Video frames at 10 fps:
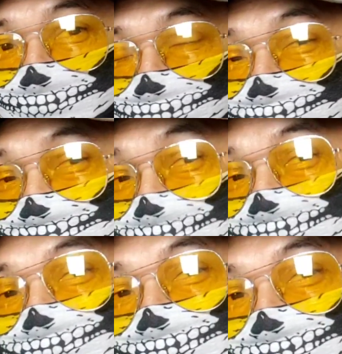kalau
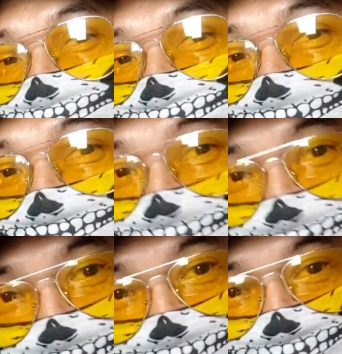misalnya sifatnya tuduhan
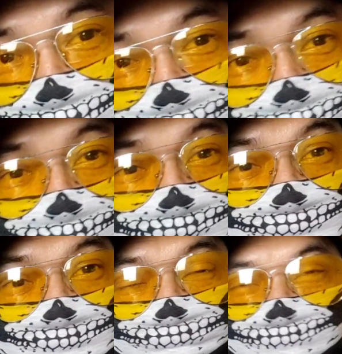saya nggak mau
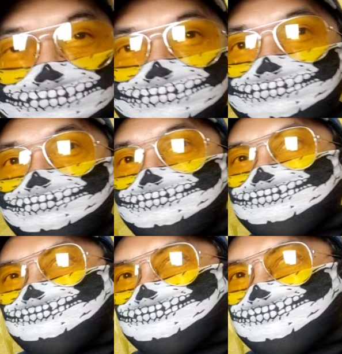ngebahas tentang video e,
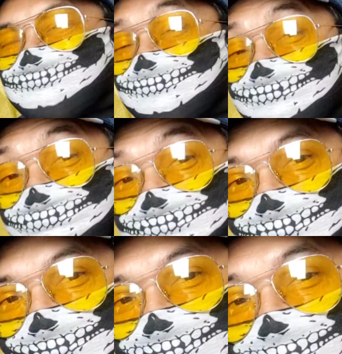eh,
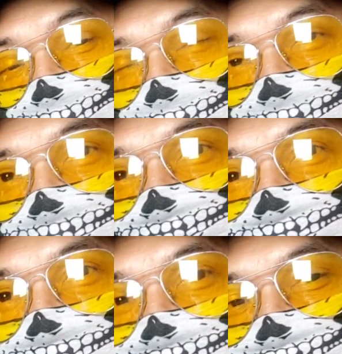JTV-nya karena apa itu
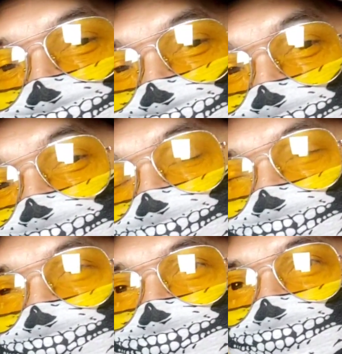nanti masuknya
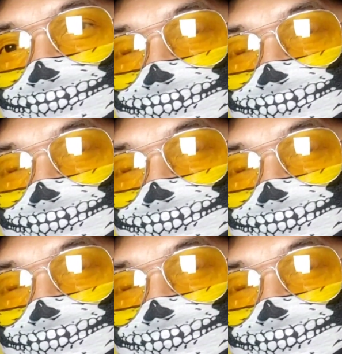karena